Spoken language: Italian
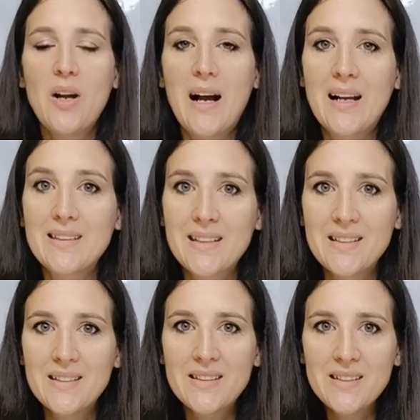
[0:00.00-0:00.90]
ha
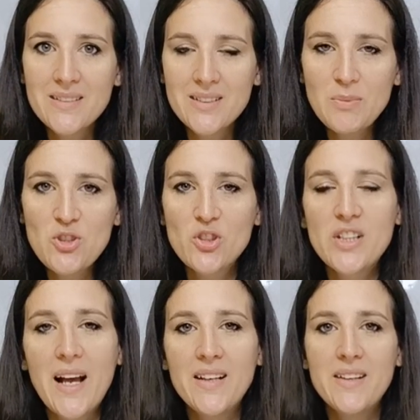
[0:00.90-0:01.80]
tantissimi
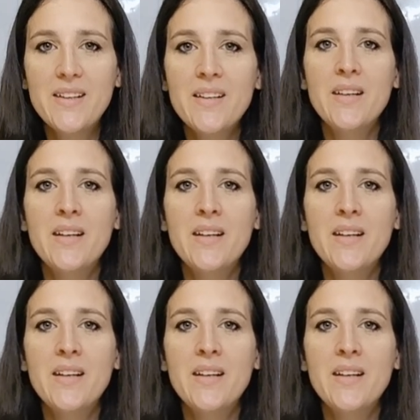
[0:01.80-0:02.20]
gioielli